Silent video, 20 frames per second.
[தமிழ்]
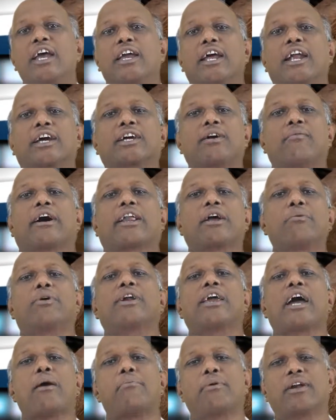எனக்கு வர
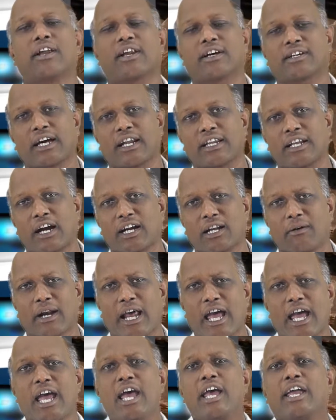முடியாமல் இருக்கிறது
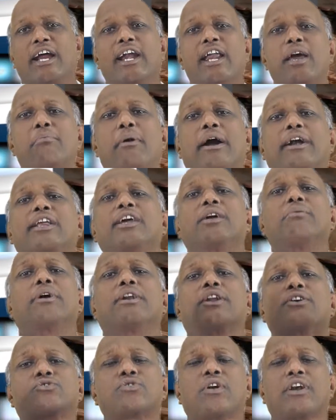ஆண்டவரே என்னை மன்னியும்
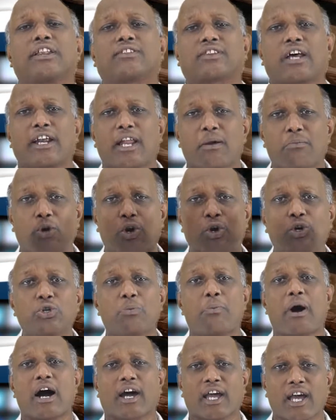என்று சொல்லி தன்னை
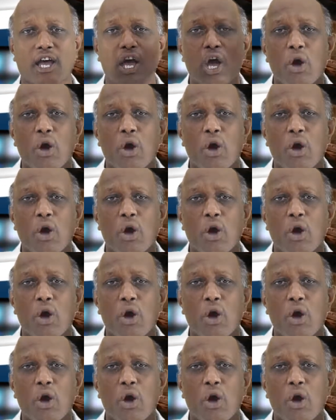முழுவதுமாக